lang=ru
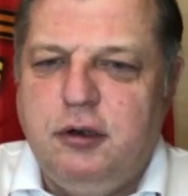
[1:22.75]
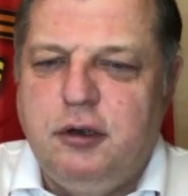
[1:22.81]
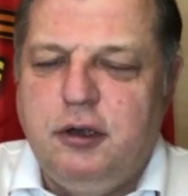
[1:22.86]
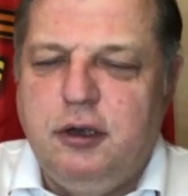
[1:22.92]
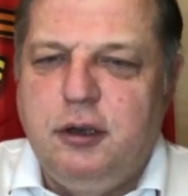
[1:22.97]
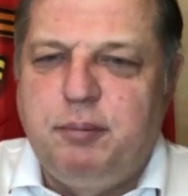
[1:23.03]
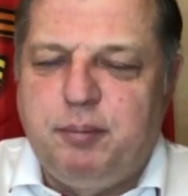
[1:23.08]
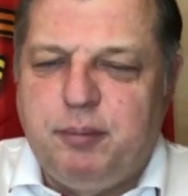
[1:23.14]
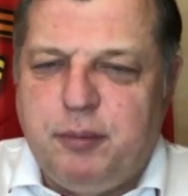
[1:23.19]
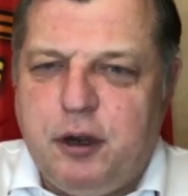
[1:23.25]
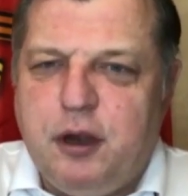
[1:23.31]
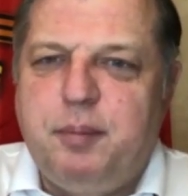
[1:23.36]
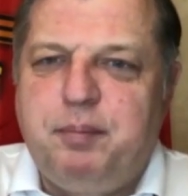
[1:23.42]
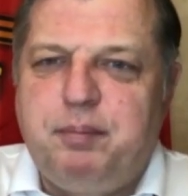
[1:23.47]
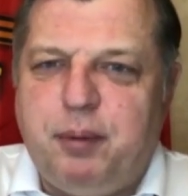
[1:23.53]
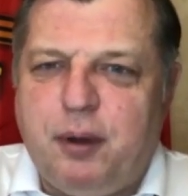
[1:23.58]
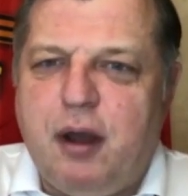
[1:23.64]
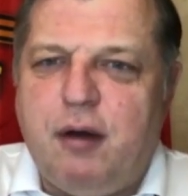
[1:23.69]
и
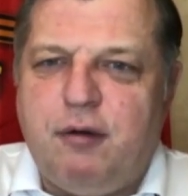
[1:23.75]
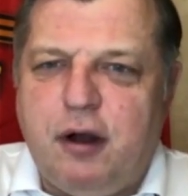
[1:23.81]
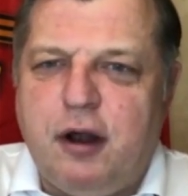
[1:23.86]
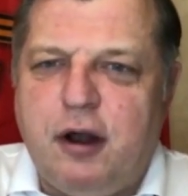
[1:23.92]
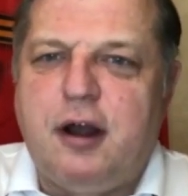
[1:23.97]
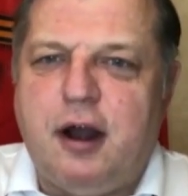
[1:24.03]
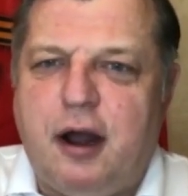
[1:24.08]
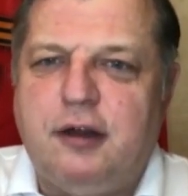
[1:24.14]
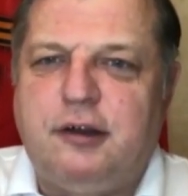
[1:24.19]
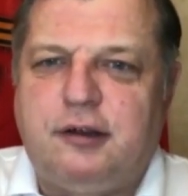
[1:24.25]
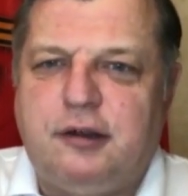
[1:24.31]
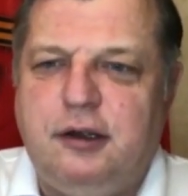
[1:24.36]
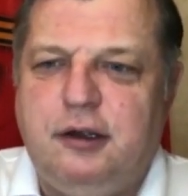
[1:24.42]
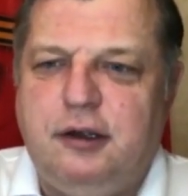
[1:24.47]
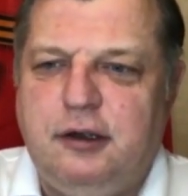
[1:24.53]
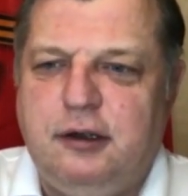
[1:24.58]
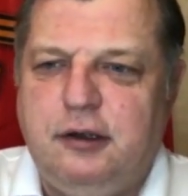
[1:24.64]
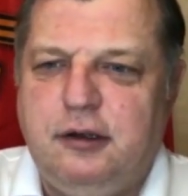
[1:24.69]
к
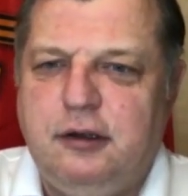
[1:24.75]
провокации,